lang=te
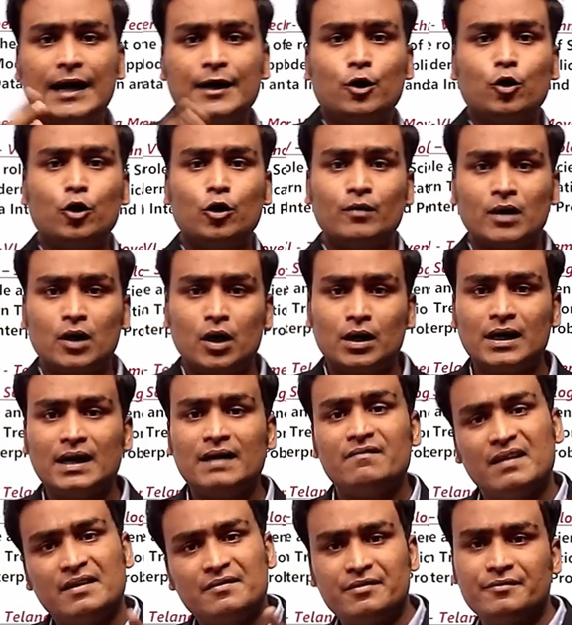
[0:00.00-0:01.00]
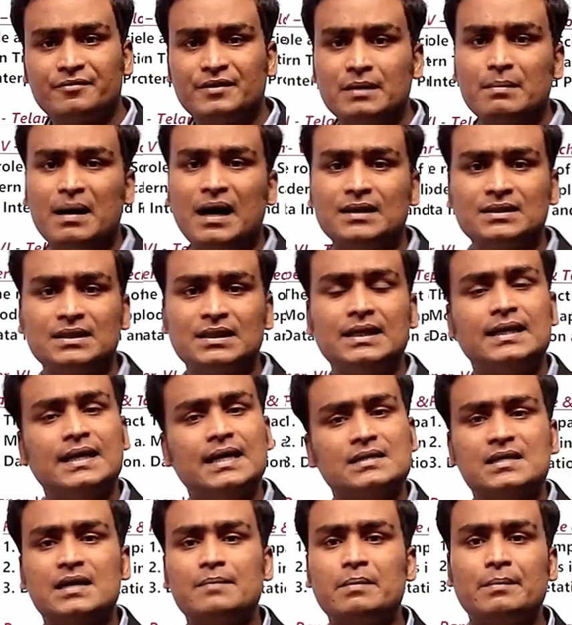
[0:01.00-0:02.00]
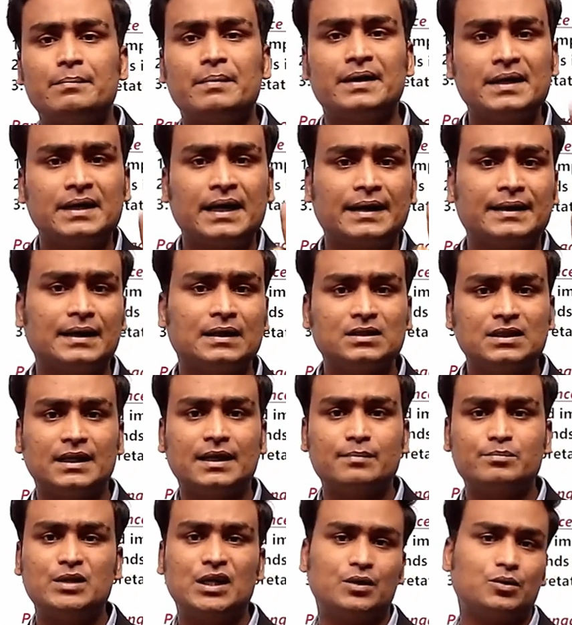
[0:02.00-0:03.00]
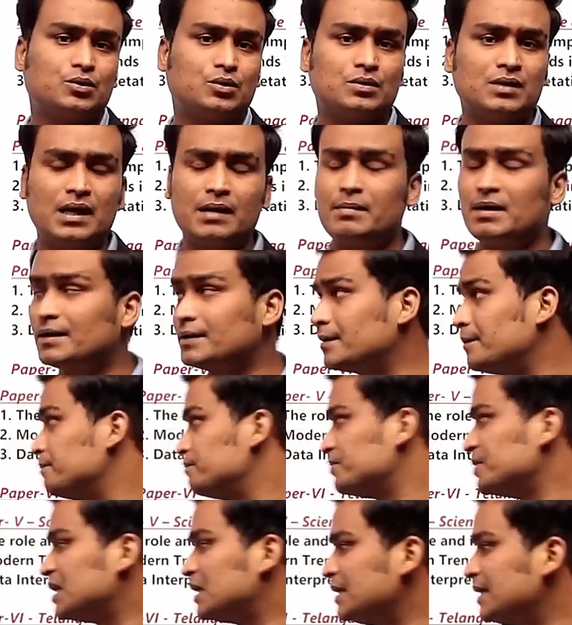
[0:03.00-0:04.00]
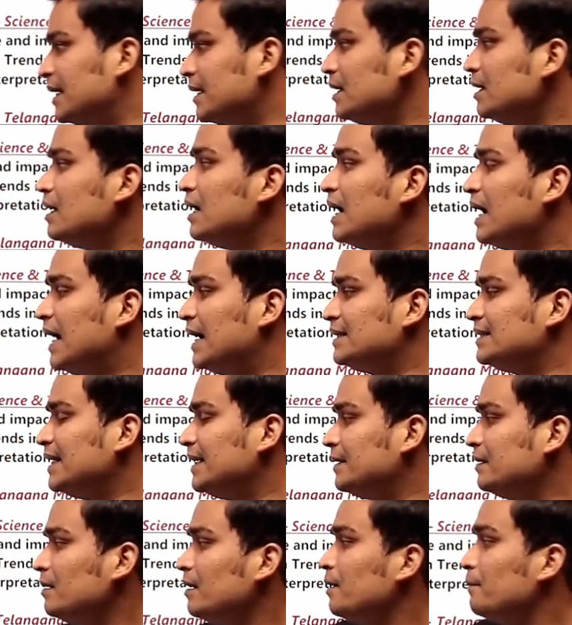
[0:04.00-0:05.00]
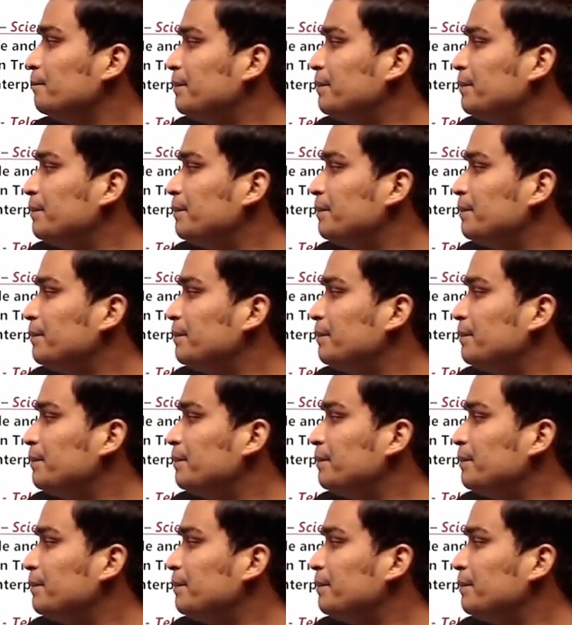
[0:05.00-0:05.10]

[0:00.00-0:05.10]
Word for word: అండ్ ఓవరాల్గా వన్ ఫిఫ్టీ మార్క్స్కి ఎస్ఏ పేపర్ని కండక్ట్ చేయడం జరుగుతుందన్నమాట క్లియర్ అండ్ దెన్